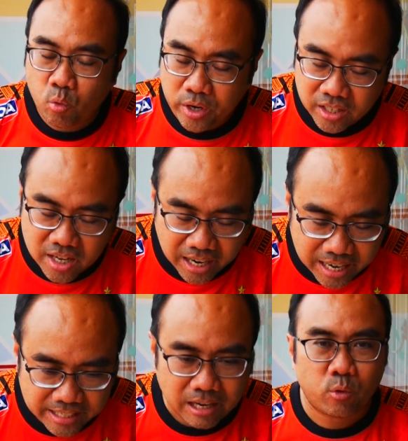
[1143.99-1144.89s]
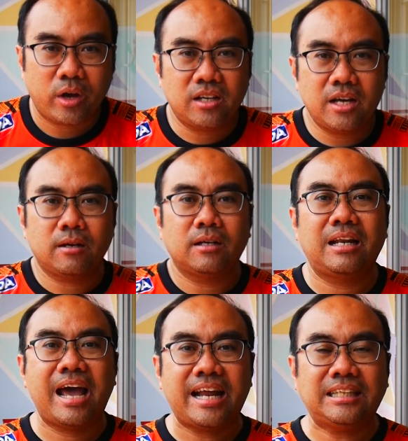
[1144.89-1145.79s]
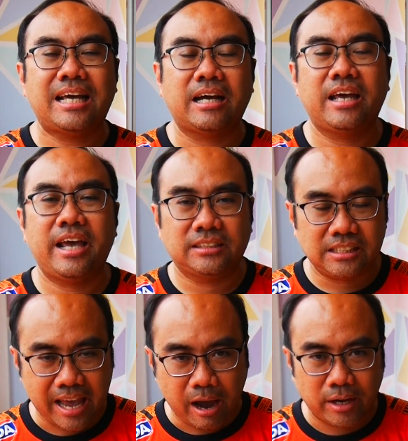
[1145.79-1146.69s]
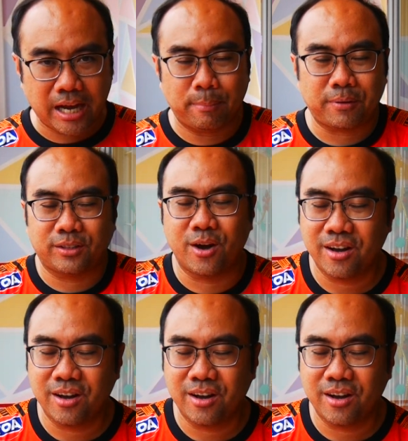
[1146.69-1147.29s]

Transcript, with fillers: คุยกันเรื่องอะไรเนี่ย เราคุยกันเรื่องรายได้จาก ACL นะครับก็